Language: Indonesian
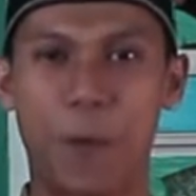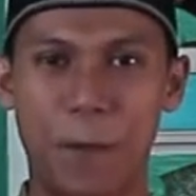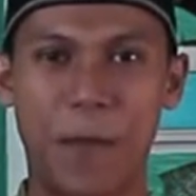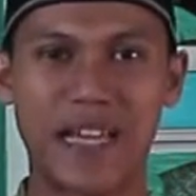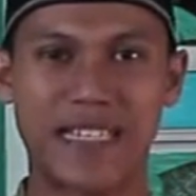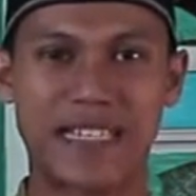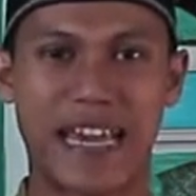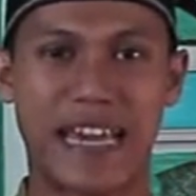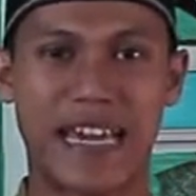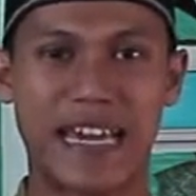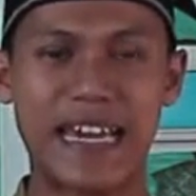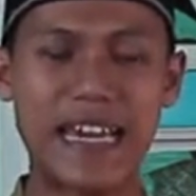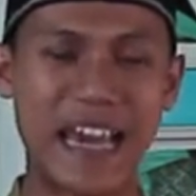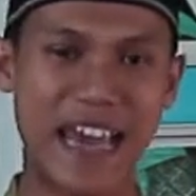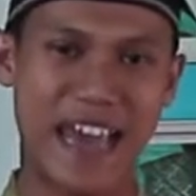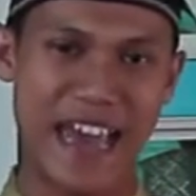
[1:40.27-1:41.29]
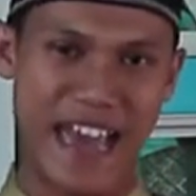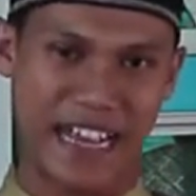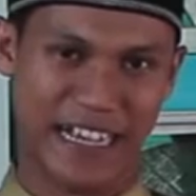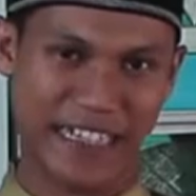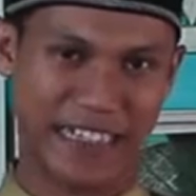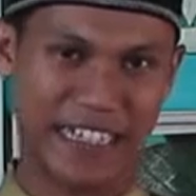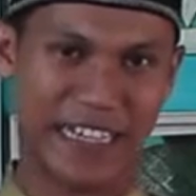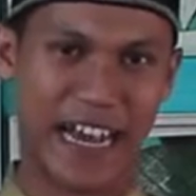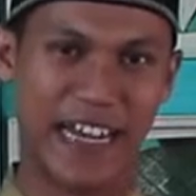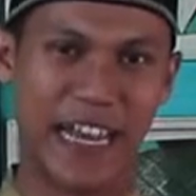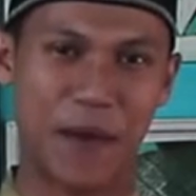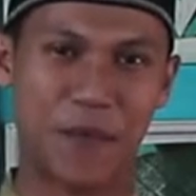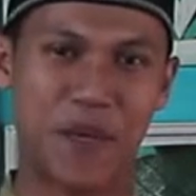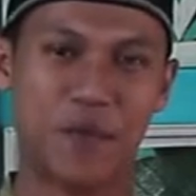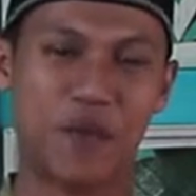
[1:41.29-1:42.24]
Masehi ketika
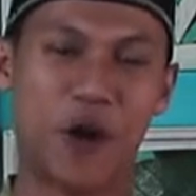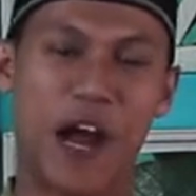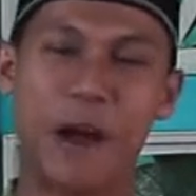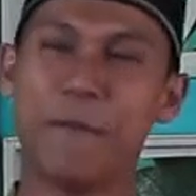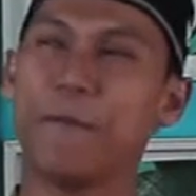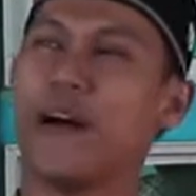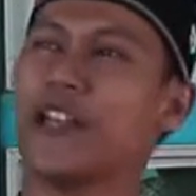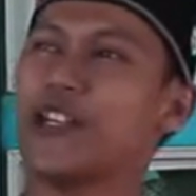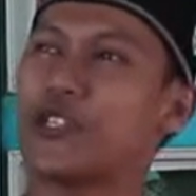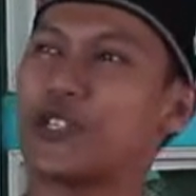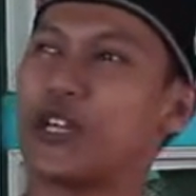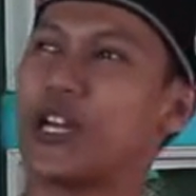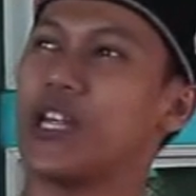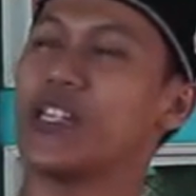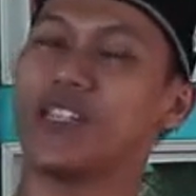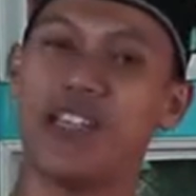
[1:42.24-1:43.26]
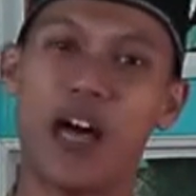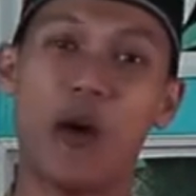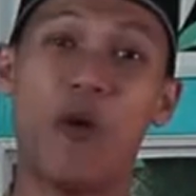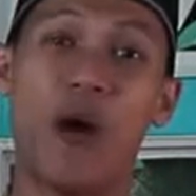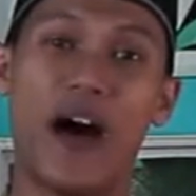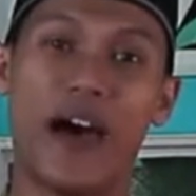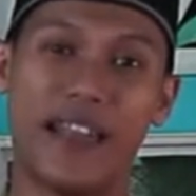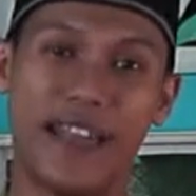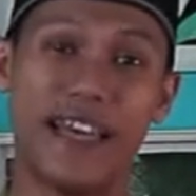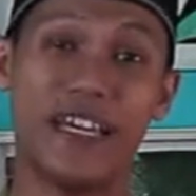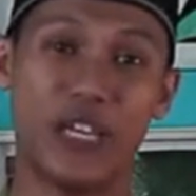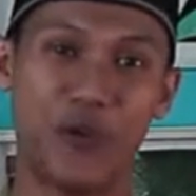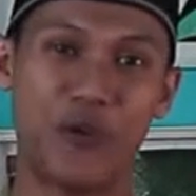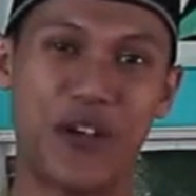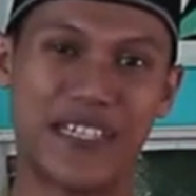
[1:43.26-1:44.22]
Nabi Muhammad sallallahu
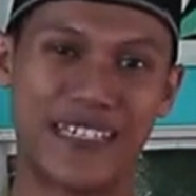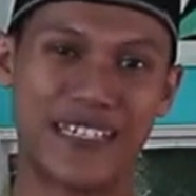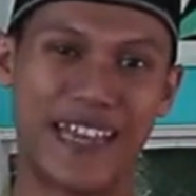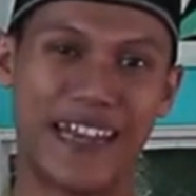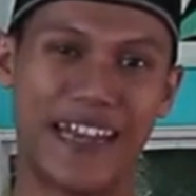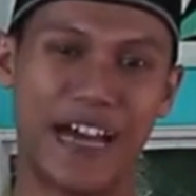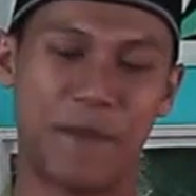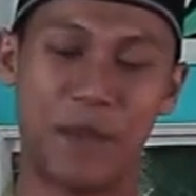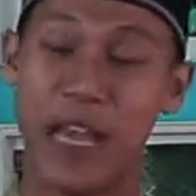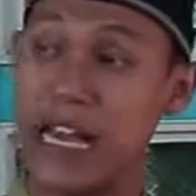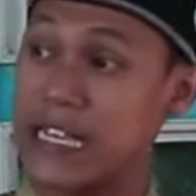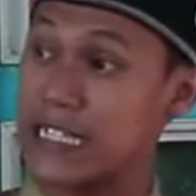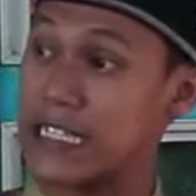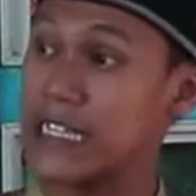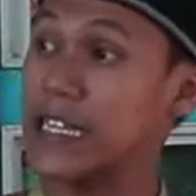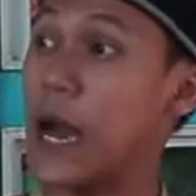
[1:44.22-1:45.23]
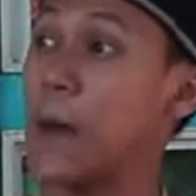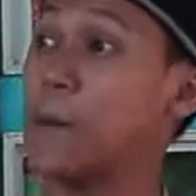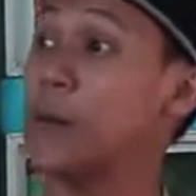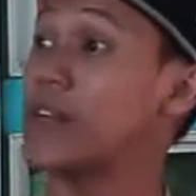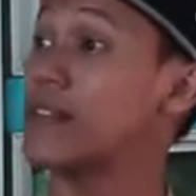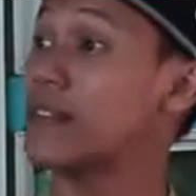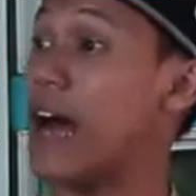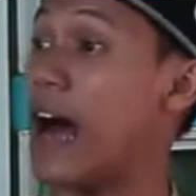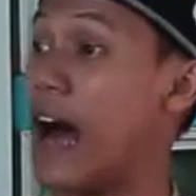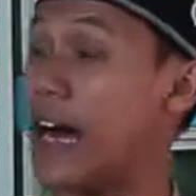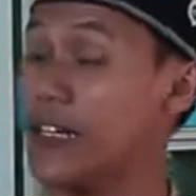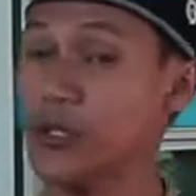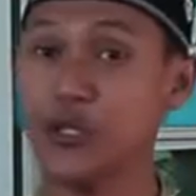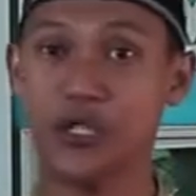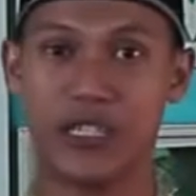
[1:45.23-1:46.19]
alaihi wasallam sedang
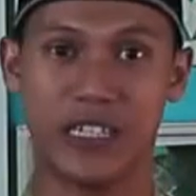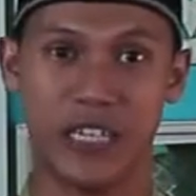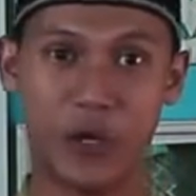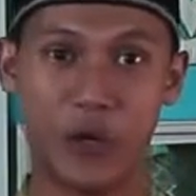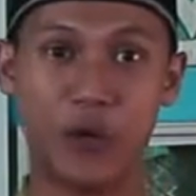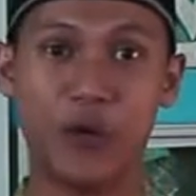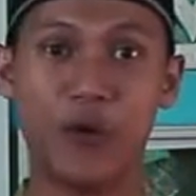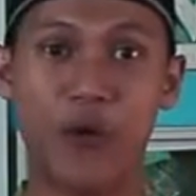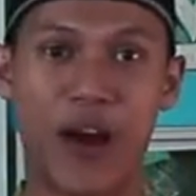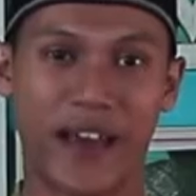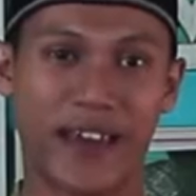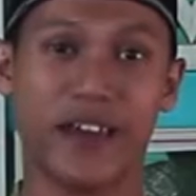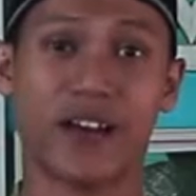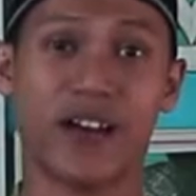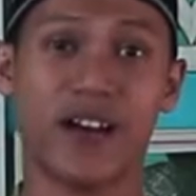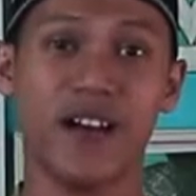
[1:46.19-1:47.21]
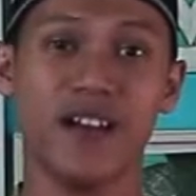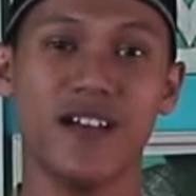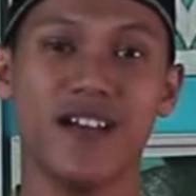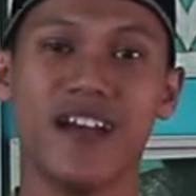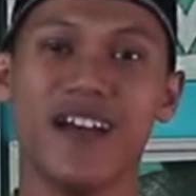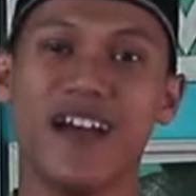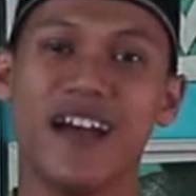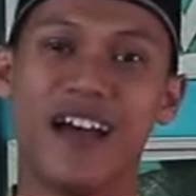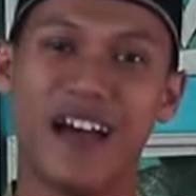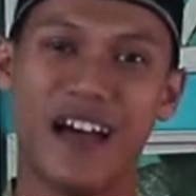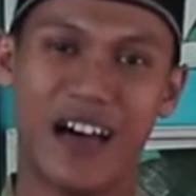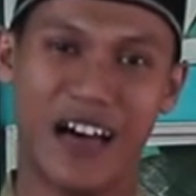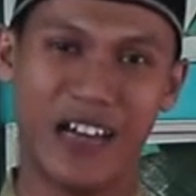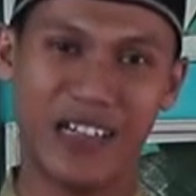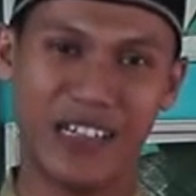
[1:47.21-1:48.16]
bertahanus di gua Hira,
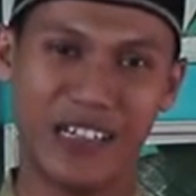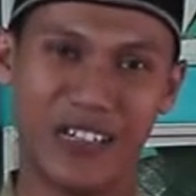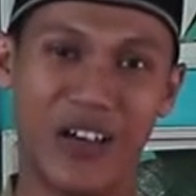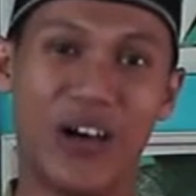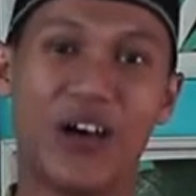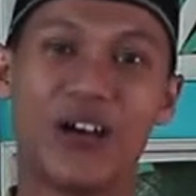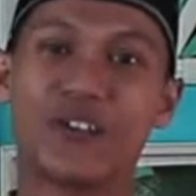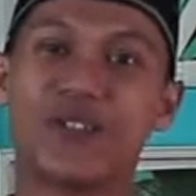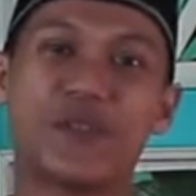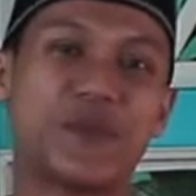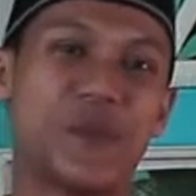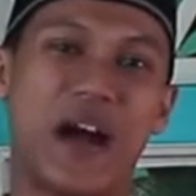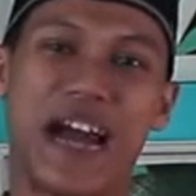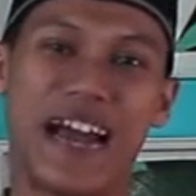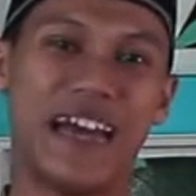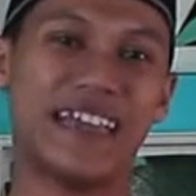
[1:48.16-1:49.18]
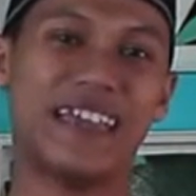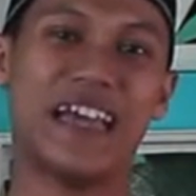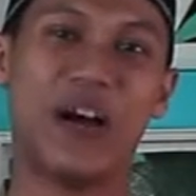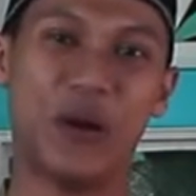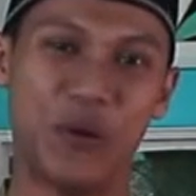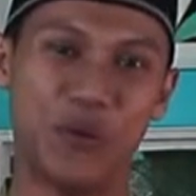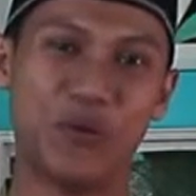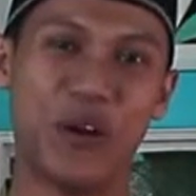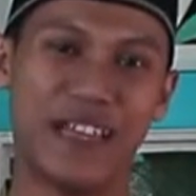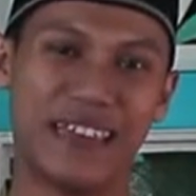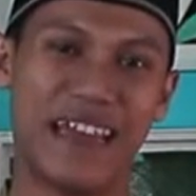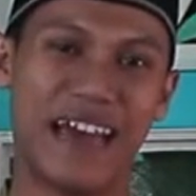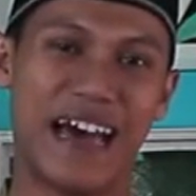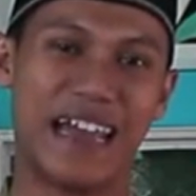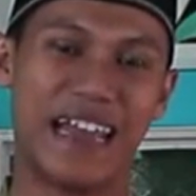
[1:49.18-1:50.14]
Allah Subhanahu wa
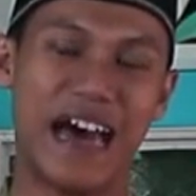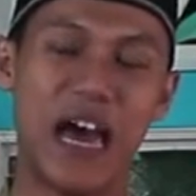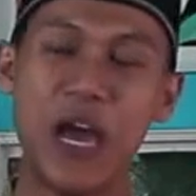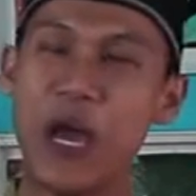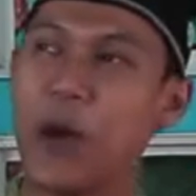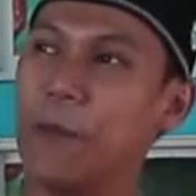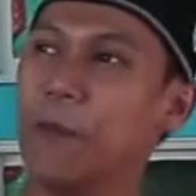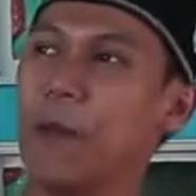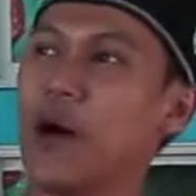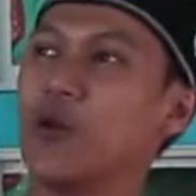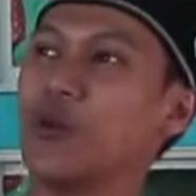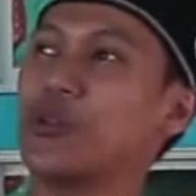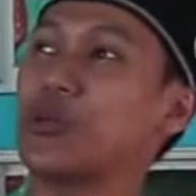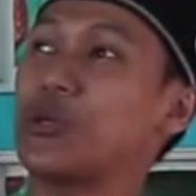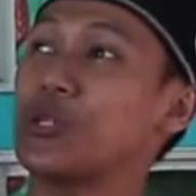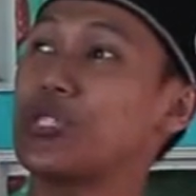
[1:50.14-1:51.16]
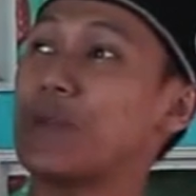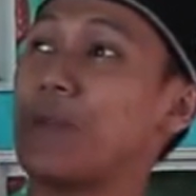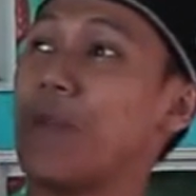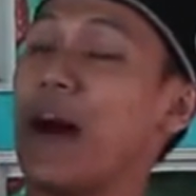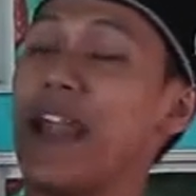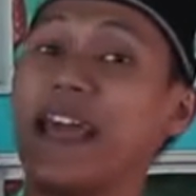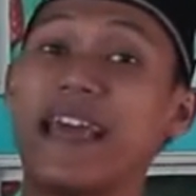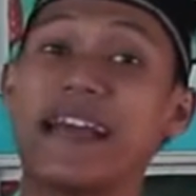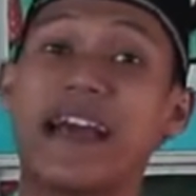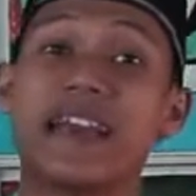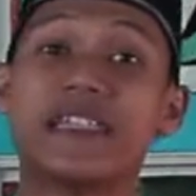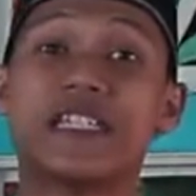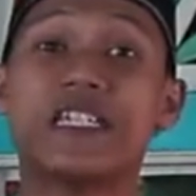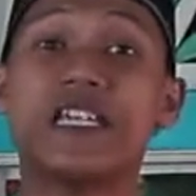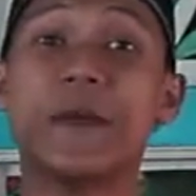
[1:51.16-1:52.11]
taala mengutus
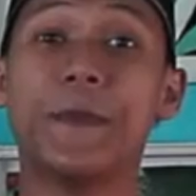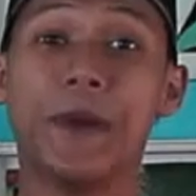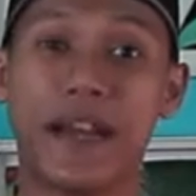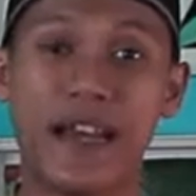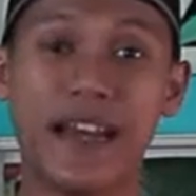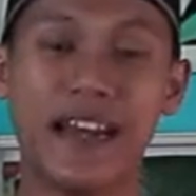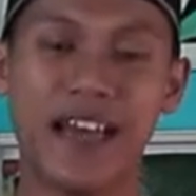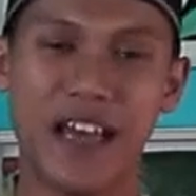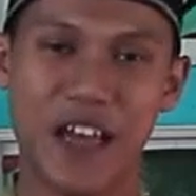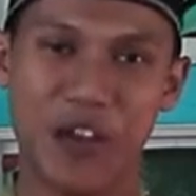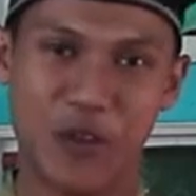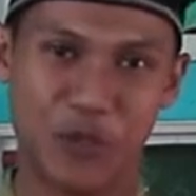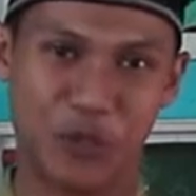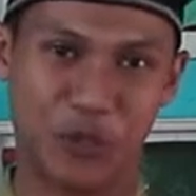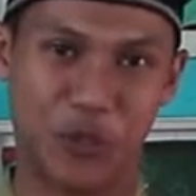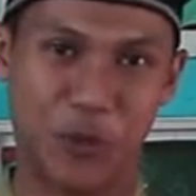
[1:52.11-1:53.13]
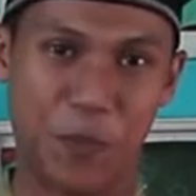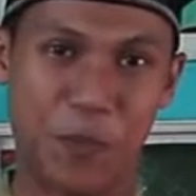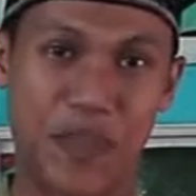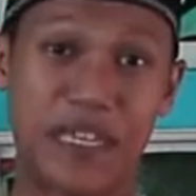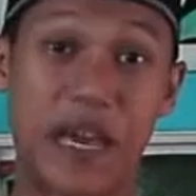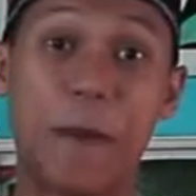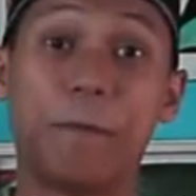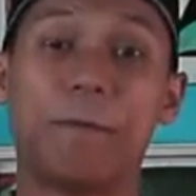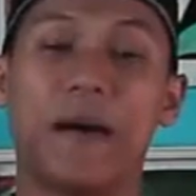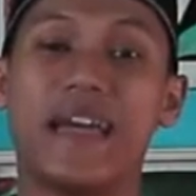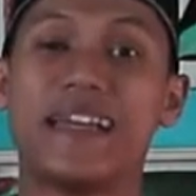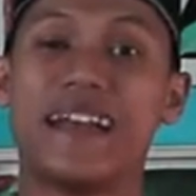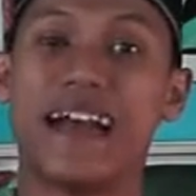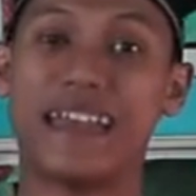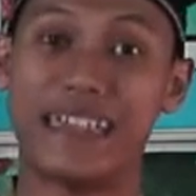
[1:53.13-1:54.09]
malaikat Jibril untuk
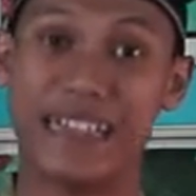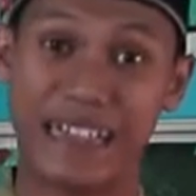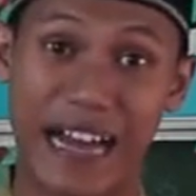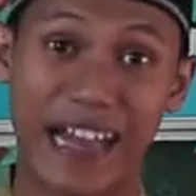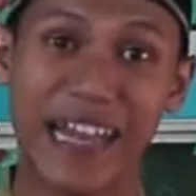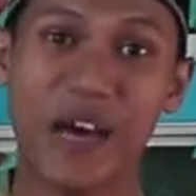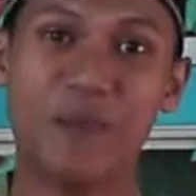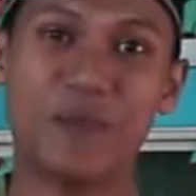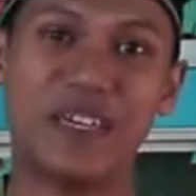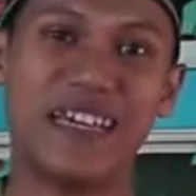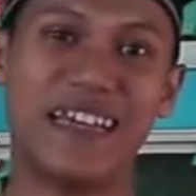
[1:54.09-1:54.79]
menyampaikan kalam